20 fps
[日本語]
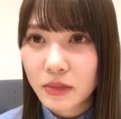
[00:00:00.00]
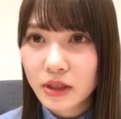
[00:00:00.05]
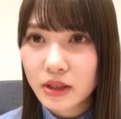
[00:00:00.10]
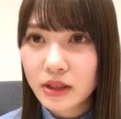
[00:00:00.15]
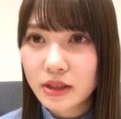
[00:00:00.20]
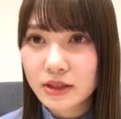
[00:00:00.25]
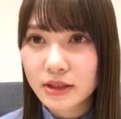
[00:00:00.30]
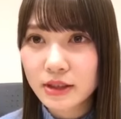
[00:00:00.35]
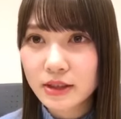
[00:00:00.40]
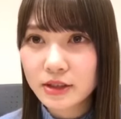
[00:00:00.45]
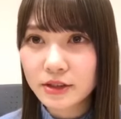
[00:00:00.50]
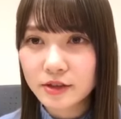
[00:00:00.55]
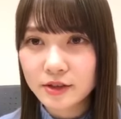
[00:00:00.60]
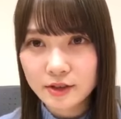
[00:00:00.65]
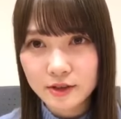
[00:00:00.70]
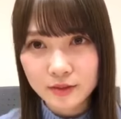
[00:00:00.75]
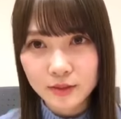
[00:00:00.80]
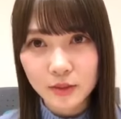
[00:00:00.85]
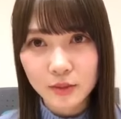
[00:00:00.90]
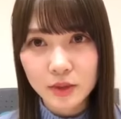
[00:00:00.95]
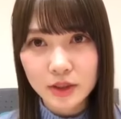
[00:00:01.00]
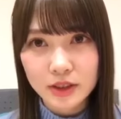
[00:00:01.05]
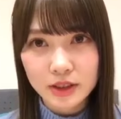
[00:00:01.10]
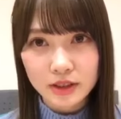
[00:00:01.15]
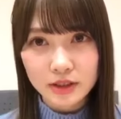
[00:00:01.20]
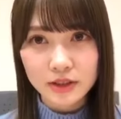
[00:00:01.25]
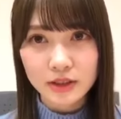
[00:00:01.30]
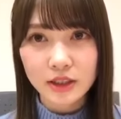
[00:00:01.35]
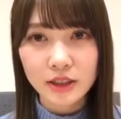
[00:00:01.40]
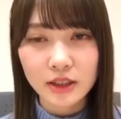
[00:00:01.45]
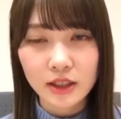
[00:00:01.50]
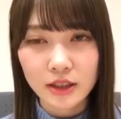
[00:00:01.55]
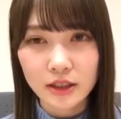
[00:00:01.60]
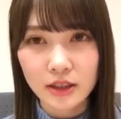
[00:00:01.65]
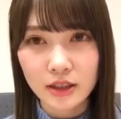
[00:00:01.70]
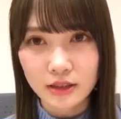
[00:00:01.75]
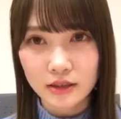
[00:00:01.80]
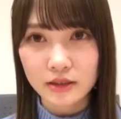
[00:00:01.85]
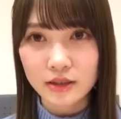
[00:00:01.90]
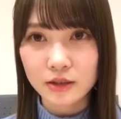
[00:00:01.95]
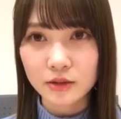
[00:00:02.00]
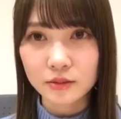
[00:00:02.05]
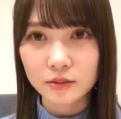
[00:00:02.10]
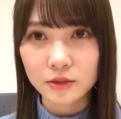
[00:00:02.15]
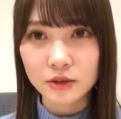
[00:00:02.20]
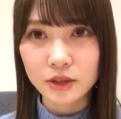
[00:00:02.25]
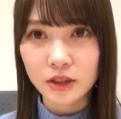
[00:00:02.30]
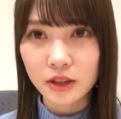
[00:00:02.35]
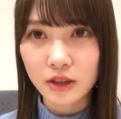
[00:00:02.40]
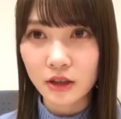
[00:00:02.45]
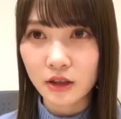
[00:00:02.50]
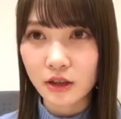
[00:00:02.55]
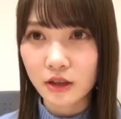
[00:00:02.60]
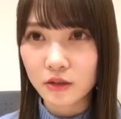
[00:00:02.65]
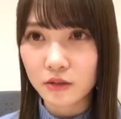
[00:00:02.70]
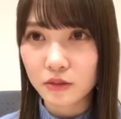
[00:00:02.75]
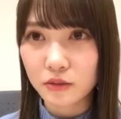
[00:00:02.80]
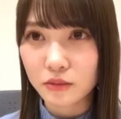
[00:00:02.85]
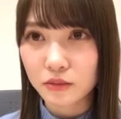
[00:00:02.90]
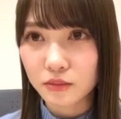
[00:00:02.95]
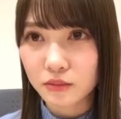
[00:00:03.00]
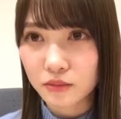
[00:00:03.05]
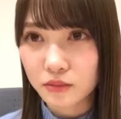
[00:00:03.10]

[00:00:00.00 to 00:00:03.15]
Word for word: みんな青春の馬めっちゃ好きだね。ショーも好きだけど。